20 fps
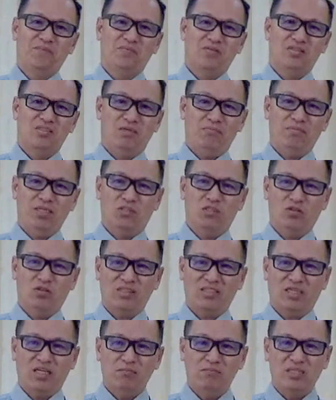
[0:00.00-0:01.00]
Sabi ko, huwag
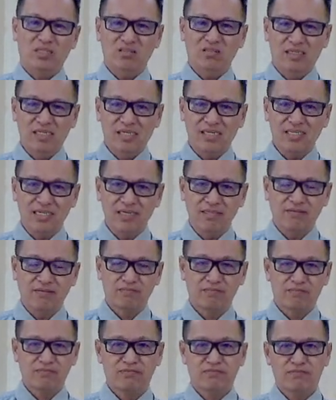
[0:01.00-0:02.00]
kayong maniwala niyan.
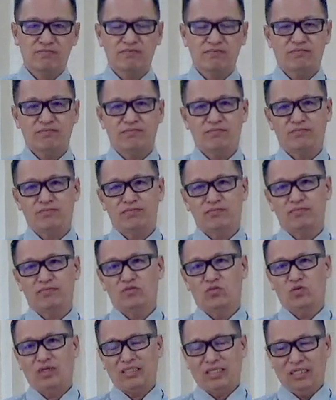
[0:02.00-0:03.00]

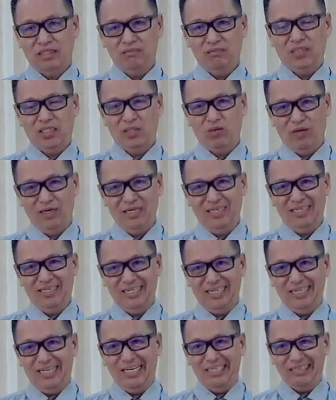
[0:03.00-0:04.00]
Huwag kayong maniwala
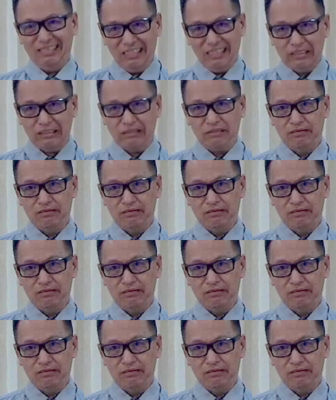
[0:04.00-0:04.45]
ng hatid.